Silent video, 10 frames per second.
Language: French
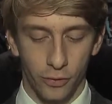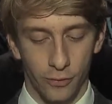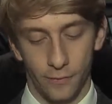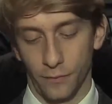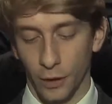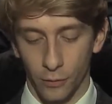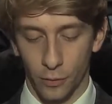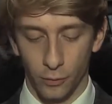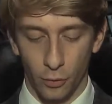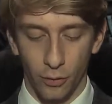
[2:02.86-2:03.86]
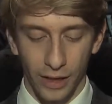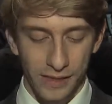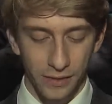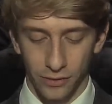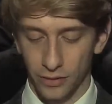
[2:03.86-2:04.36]
euh,
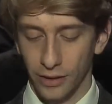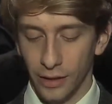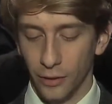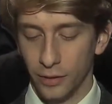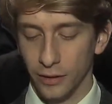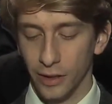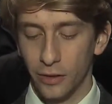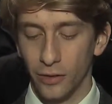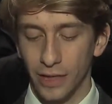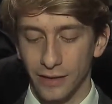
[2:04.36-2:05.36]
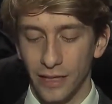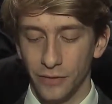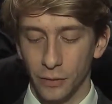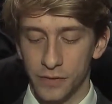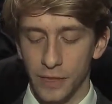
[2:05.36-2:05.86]
progressent. Le Crédit Agricole gagne
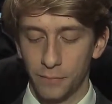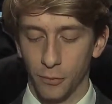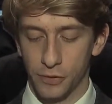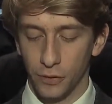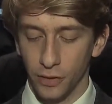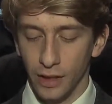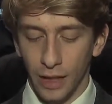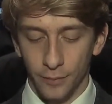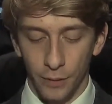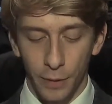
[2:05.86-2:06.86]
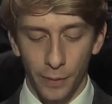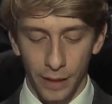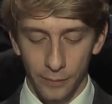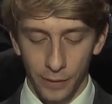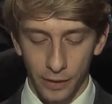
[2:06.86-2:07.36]
4,7%. BP
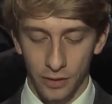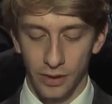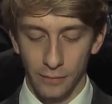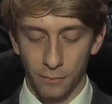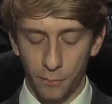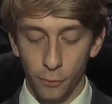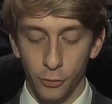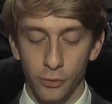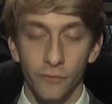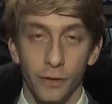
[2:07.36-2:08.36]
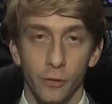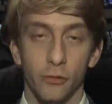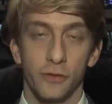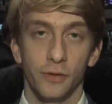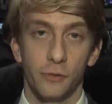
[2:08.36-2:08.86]
Paribas gagne plus de
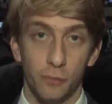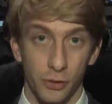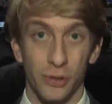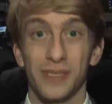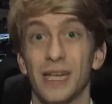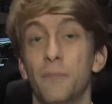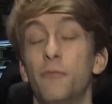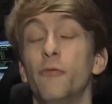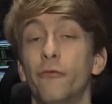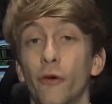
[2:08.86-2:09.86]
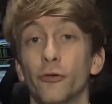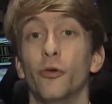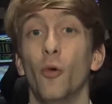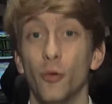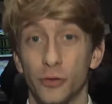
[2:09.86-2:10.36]
9,78%. C'est la plus
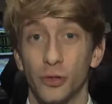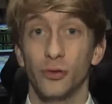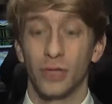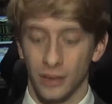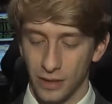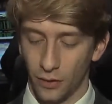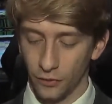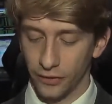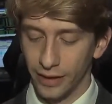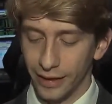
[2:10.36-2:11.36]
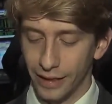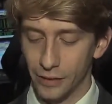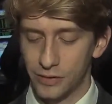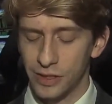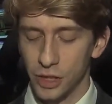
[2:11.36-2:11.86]
forte hausse du CAC 40. Et
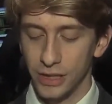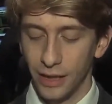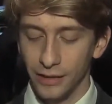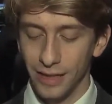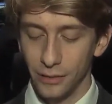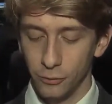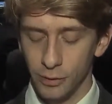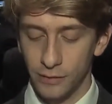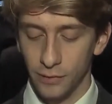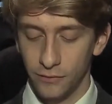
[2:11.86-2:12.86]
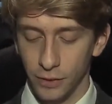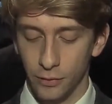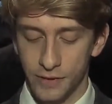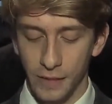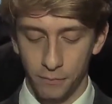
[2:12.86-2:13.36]
la Société Générale gagne
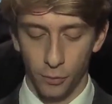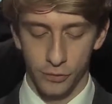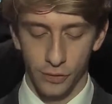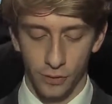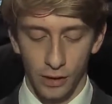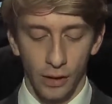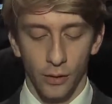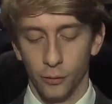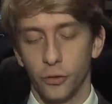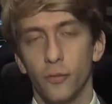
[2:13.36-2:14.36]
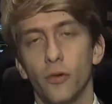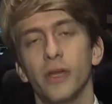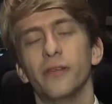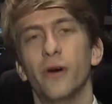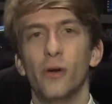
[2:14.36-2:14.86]
8,7%. Autrement,
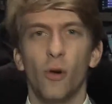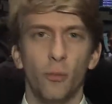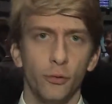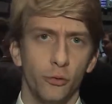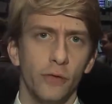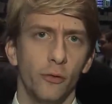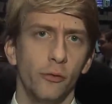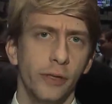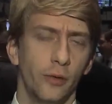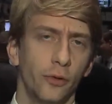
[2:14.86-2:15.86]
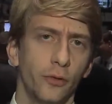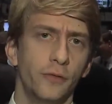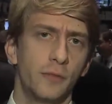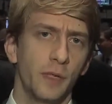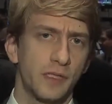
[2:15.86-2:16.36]
les valeurs ont plutôt évolué en ordre
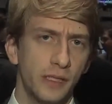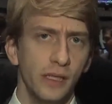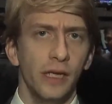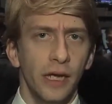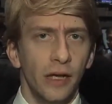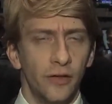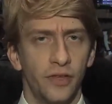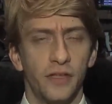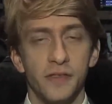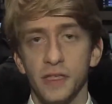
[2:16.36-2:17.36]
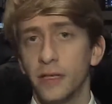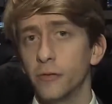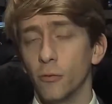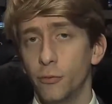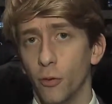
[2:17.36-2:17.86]
dispersé. Certaines
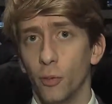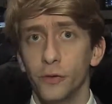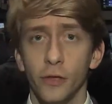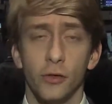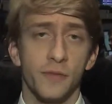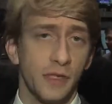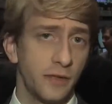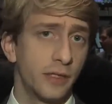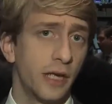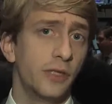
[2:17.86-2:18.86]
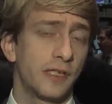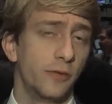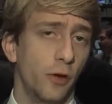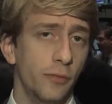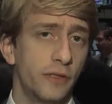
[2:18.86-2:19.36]
cycliques ont pu rebondir, comme ça a été le cas
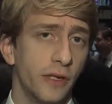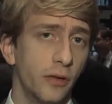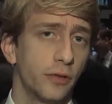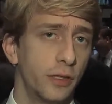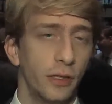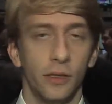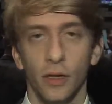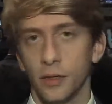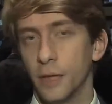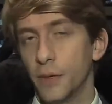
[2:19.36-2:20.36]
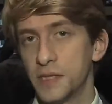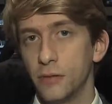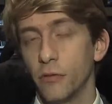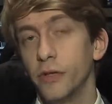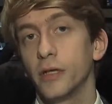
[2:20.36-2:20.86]
d'ArcelorMittal, qui, est passé
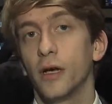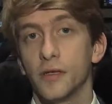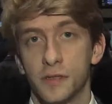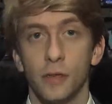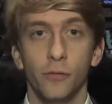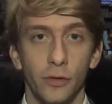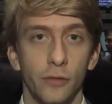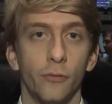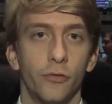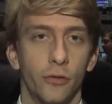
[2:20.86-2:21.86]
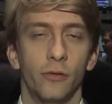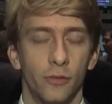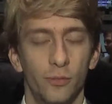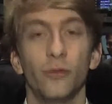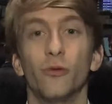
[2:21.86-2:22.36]
dans le vert grâce à une bonne annonce, euh,
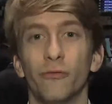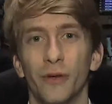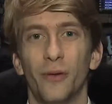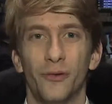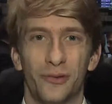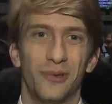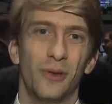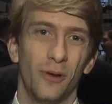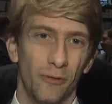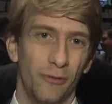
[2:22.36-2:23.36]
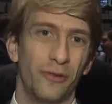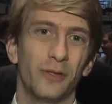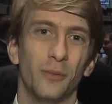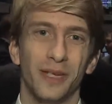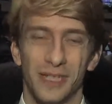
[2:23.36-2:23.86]
une bonne conférence euh,
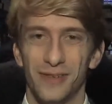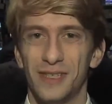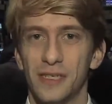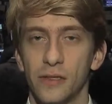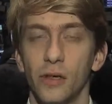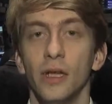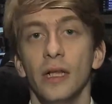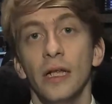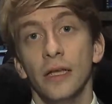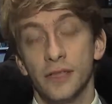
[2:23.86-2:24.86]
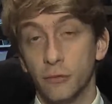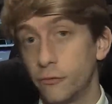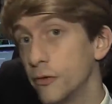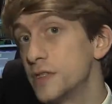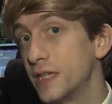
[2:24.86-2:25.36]
faite auprès des investisseurs. C'est
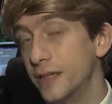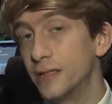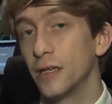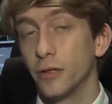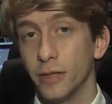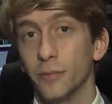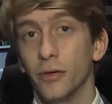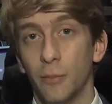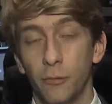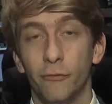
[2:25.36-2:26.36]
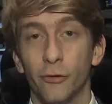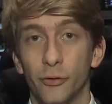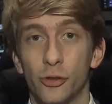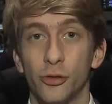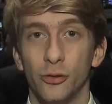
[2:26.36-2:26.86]
toutefois une cyclique qui est quand même euh, la plus
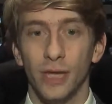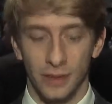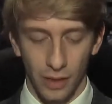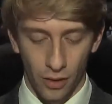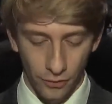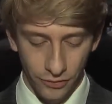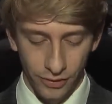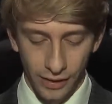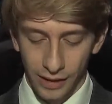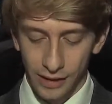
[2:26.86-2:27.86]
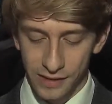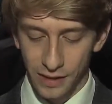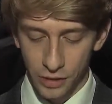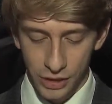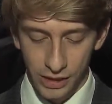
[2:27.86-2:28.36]
forte chute du CAC 40. Il
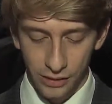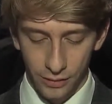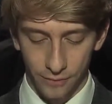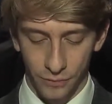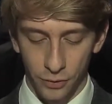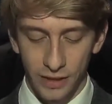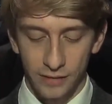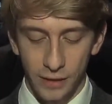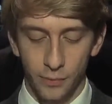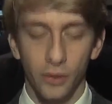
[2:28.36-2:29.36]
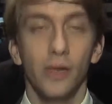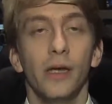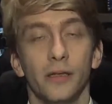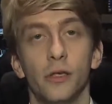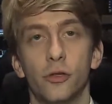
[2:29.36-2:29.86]
s'agit de Technip,
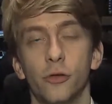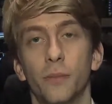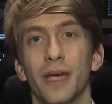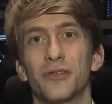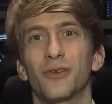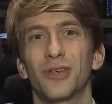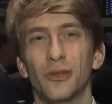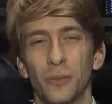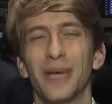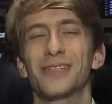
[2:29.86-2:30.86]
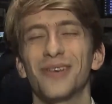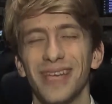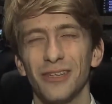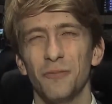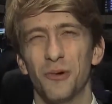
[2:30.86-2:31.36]
qui chute de de presque
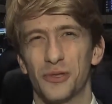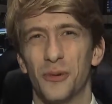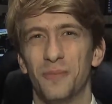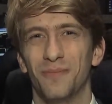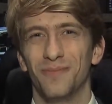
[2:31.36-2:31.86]
4%.